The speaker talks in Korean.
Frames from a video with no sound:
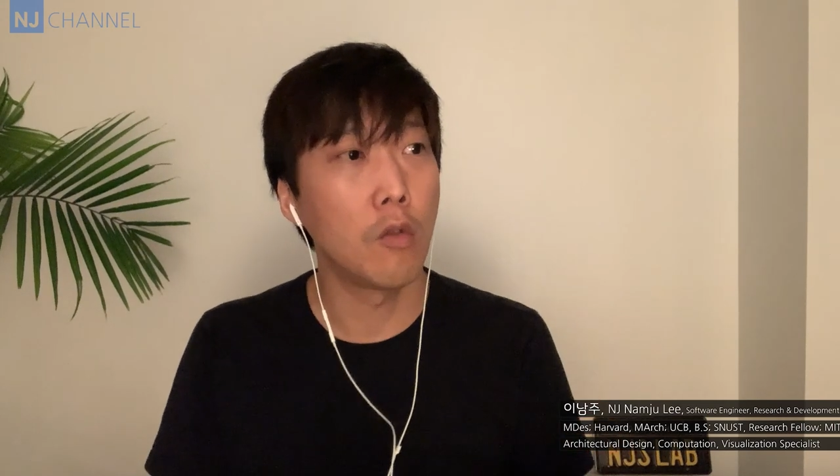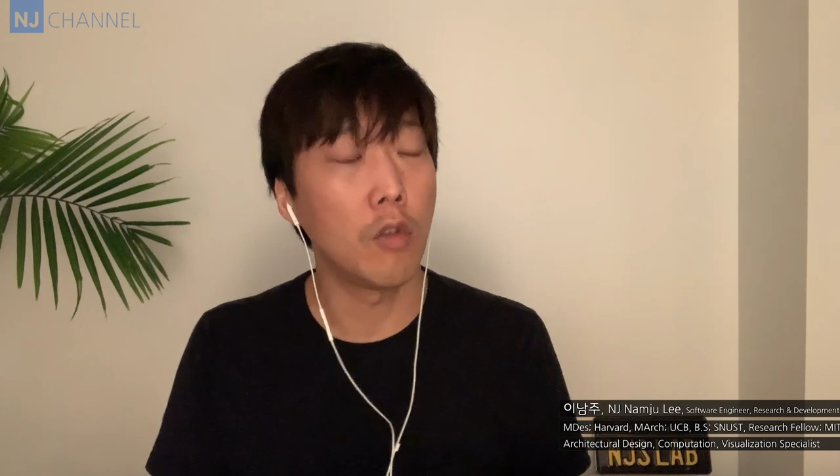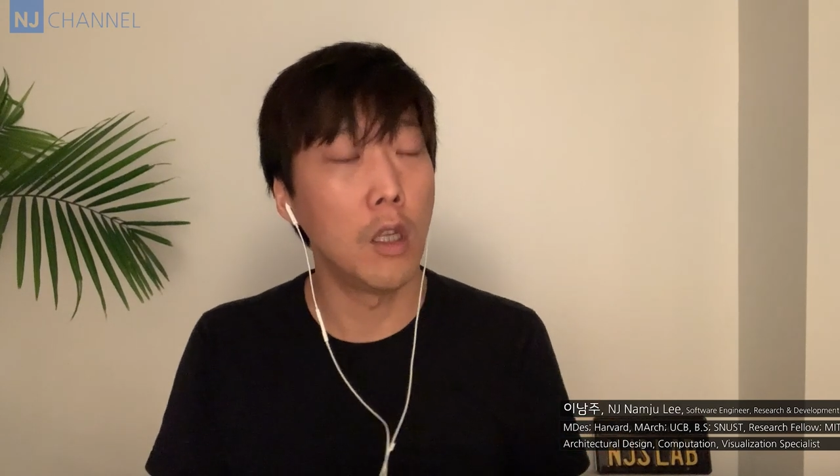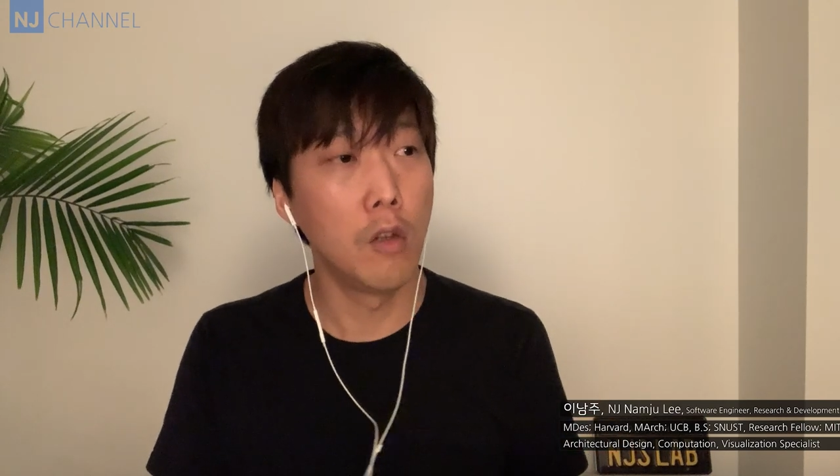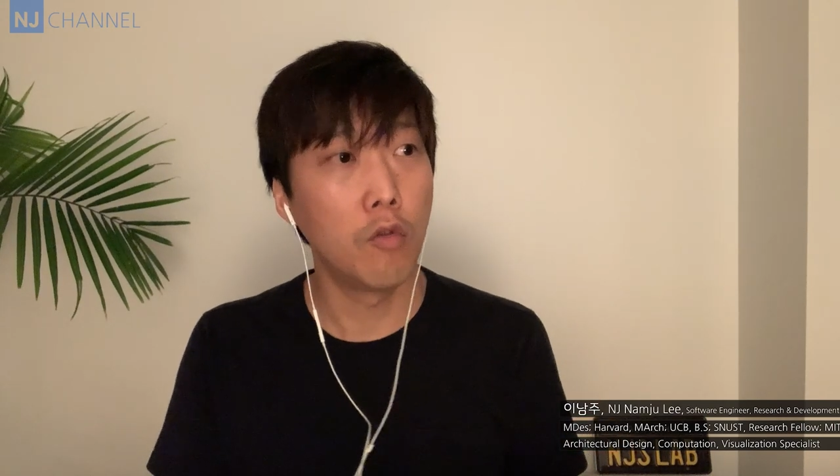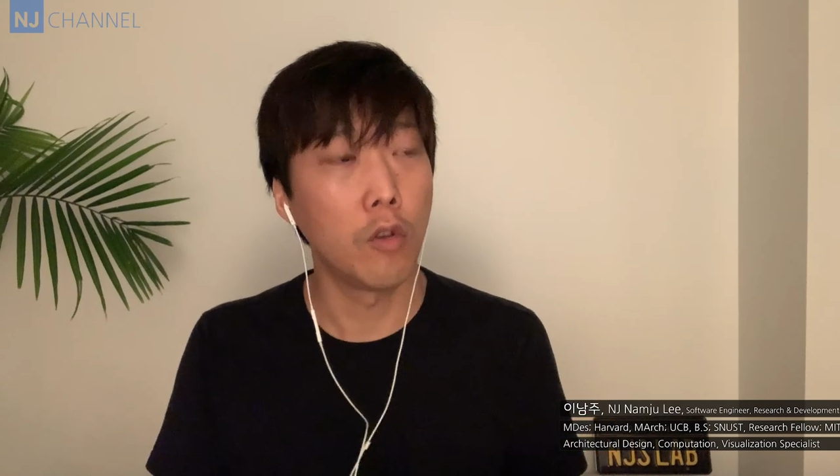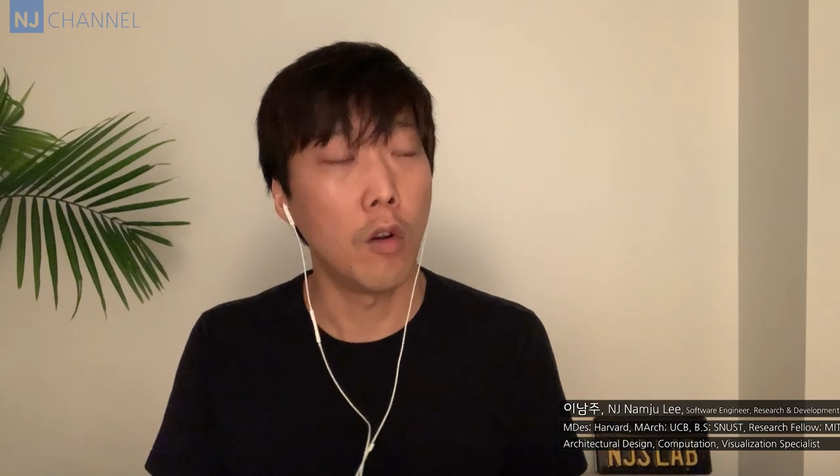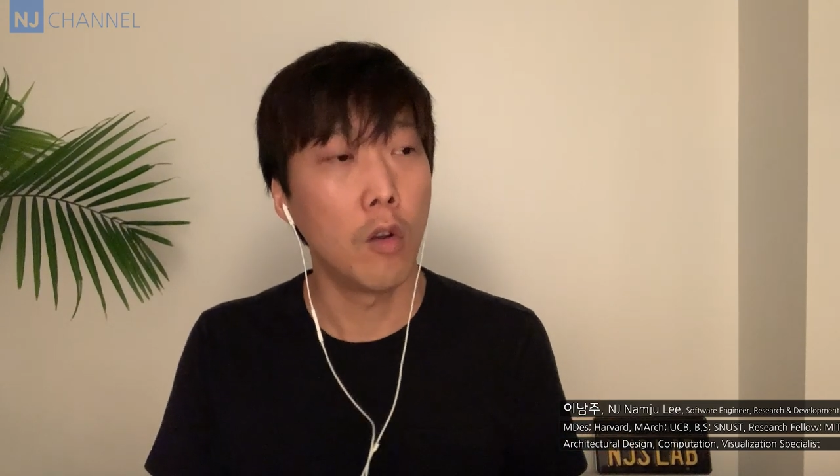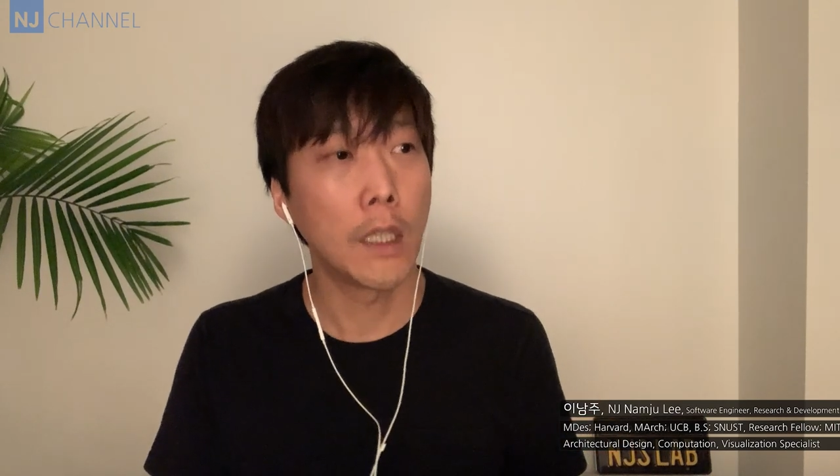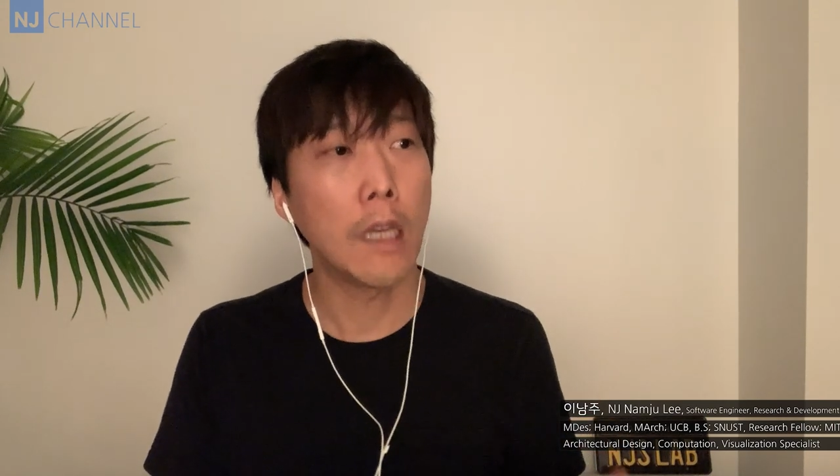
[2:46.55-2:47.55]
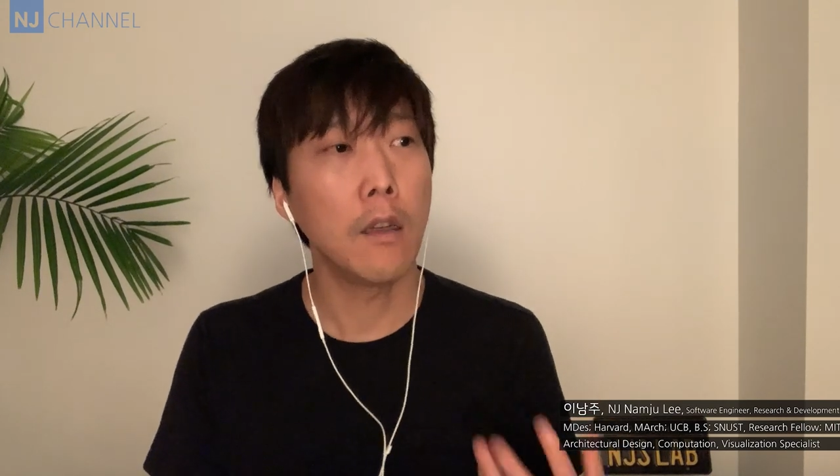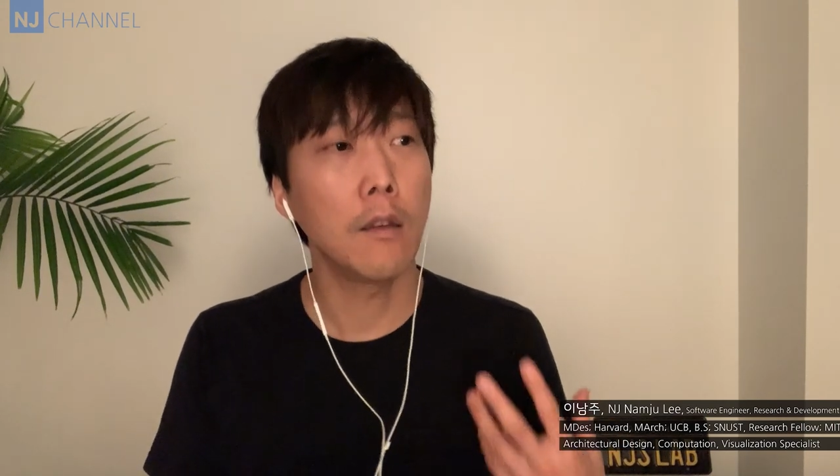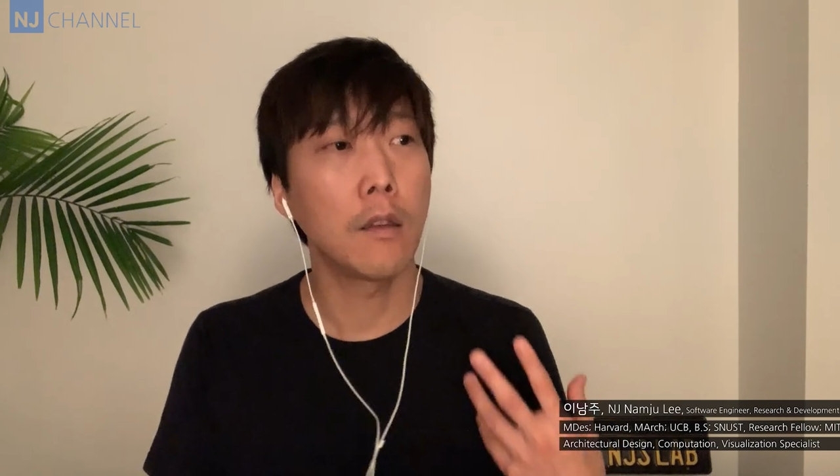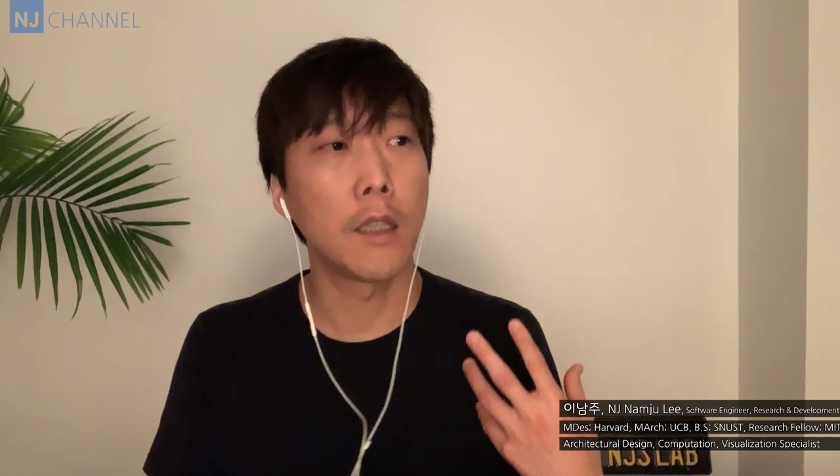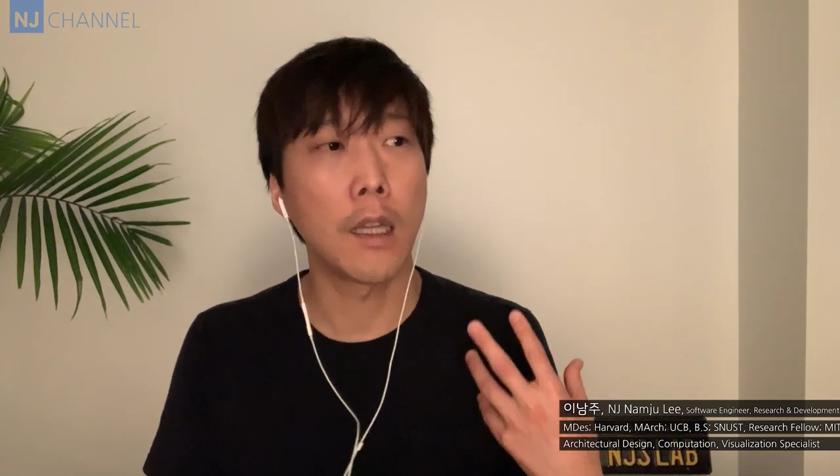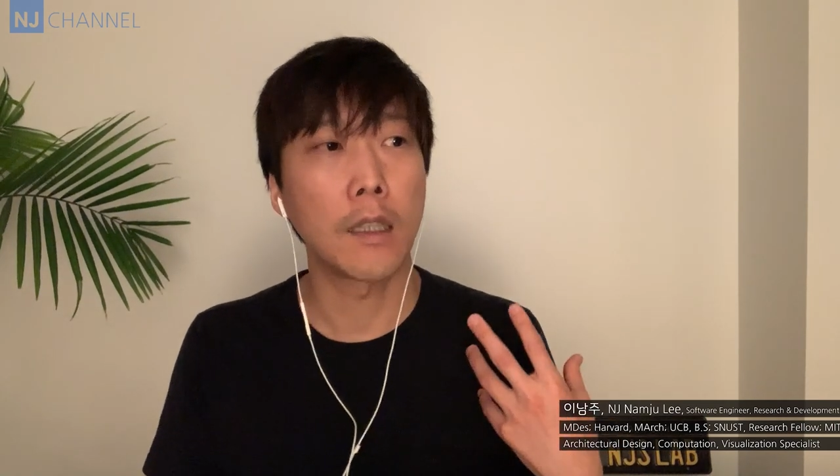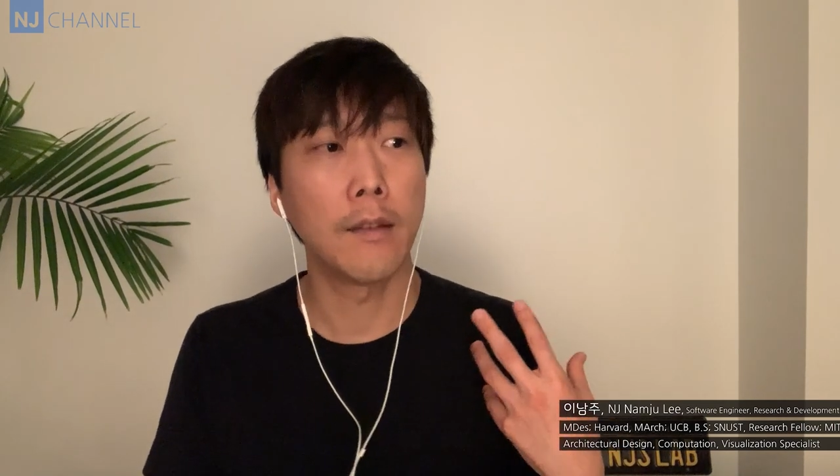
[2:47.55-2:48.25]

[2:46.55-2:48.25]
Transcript: 읽, 고요 책을 그때 당시